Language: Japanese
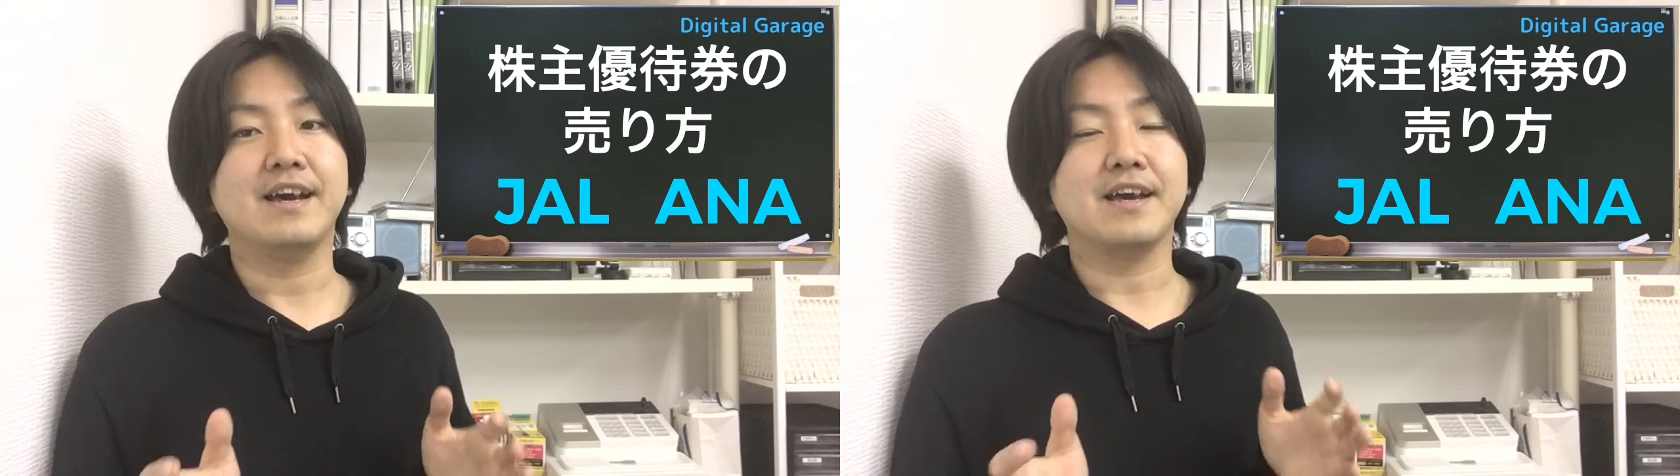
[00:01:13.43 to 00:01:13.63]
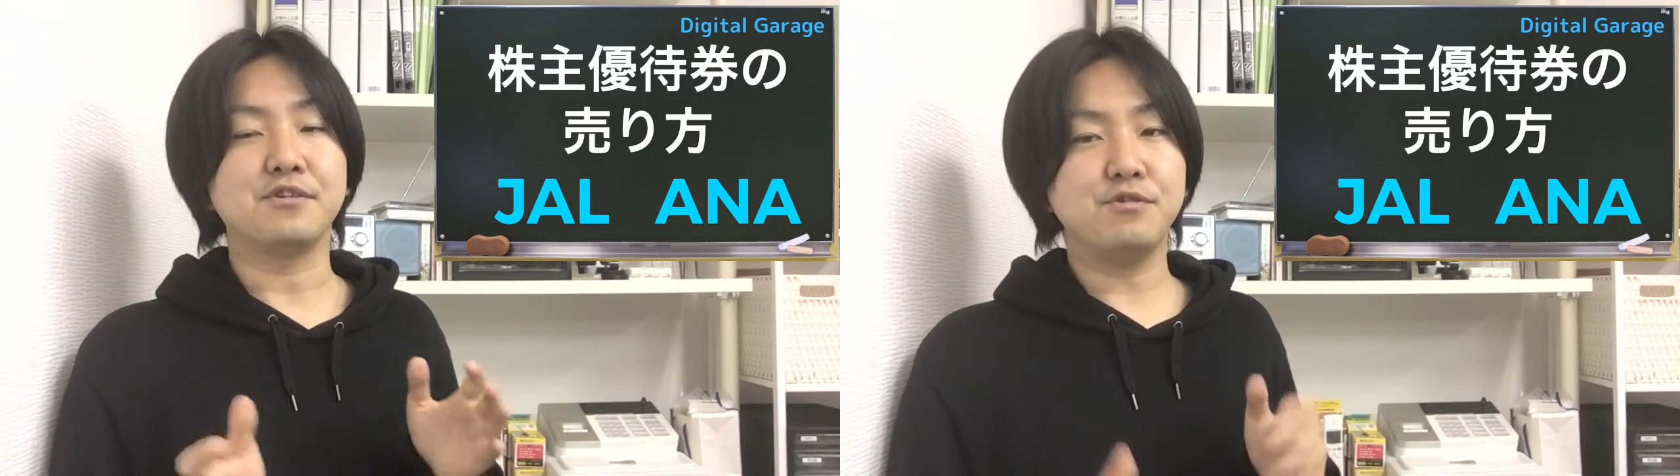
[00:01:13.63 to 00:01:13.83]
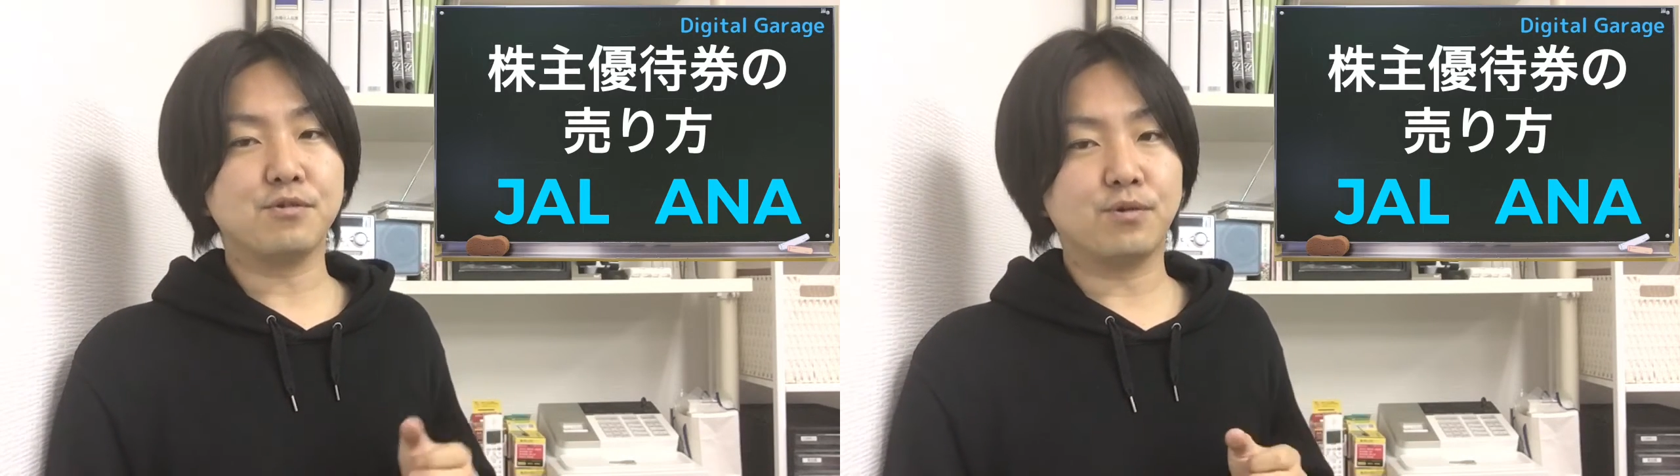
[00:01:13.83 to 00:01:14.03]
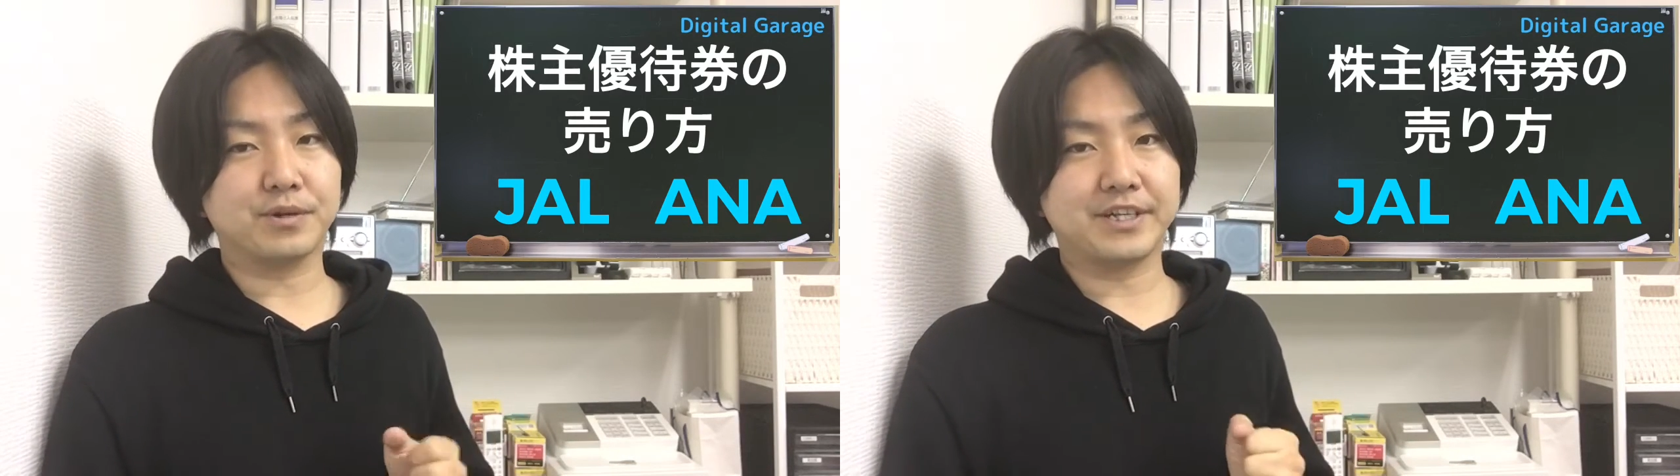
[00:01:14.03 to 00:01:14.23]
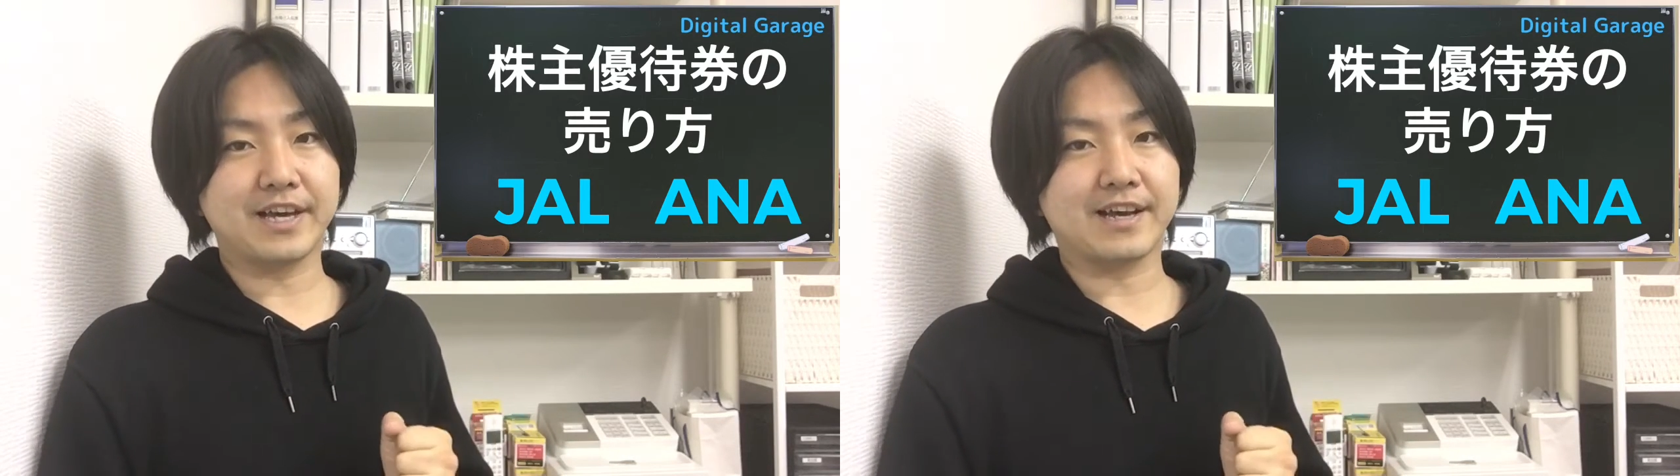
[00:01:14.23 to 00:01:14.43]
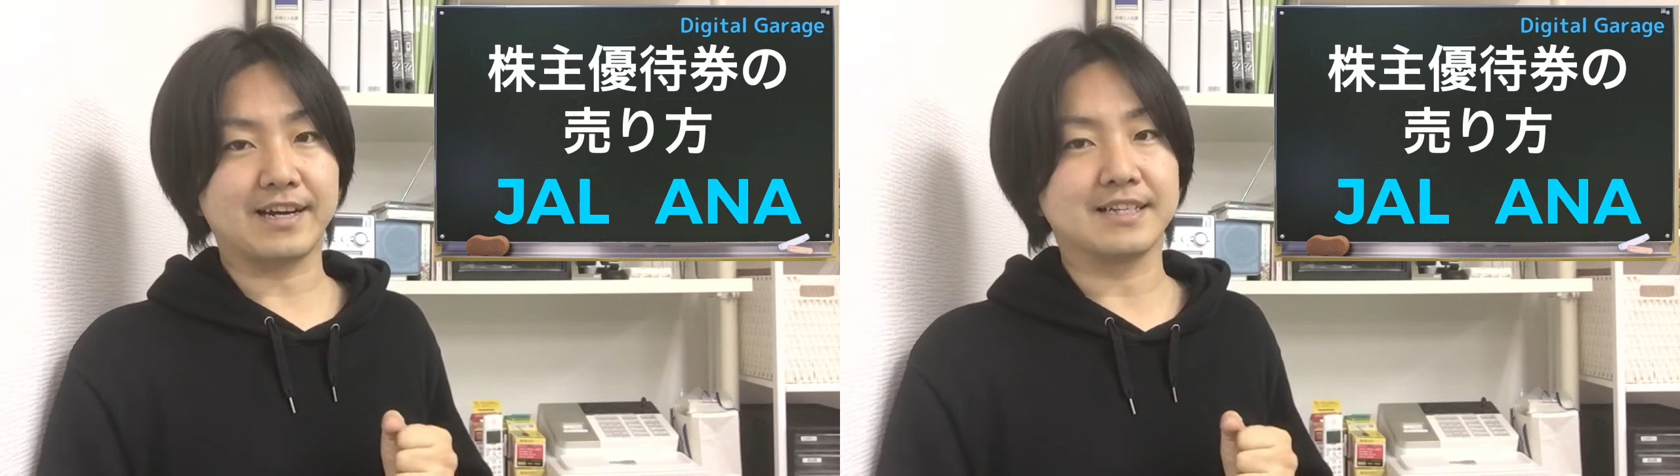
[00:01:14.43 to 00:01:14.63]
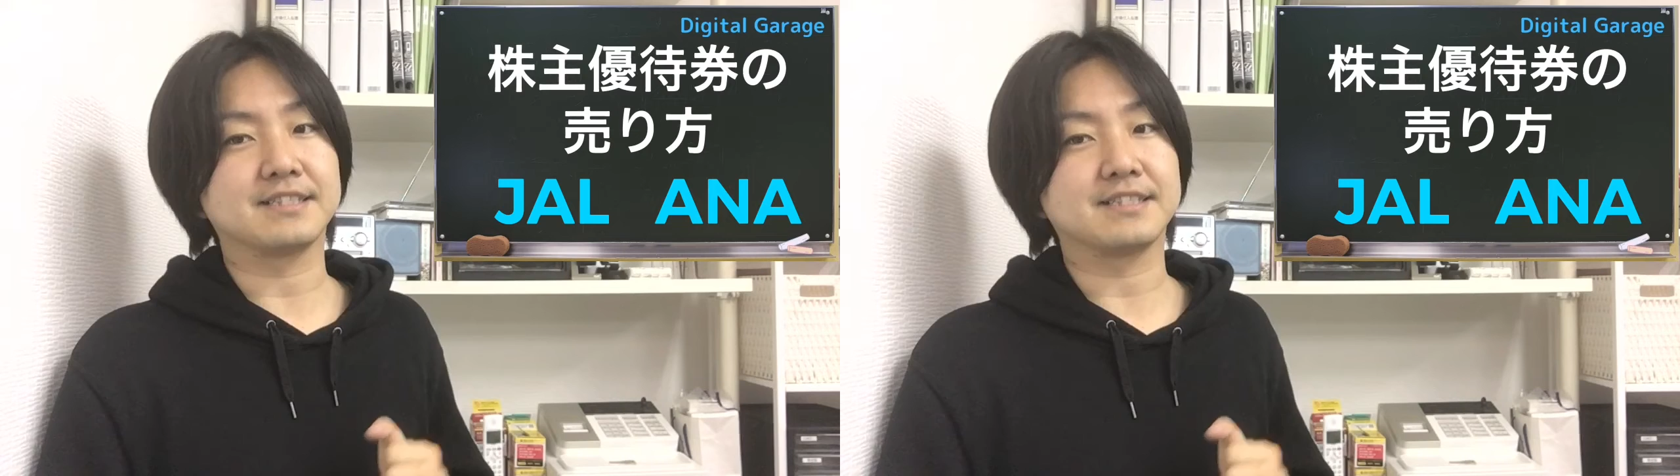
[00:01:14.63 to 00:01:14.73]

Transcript: え有効期限が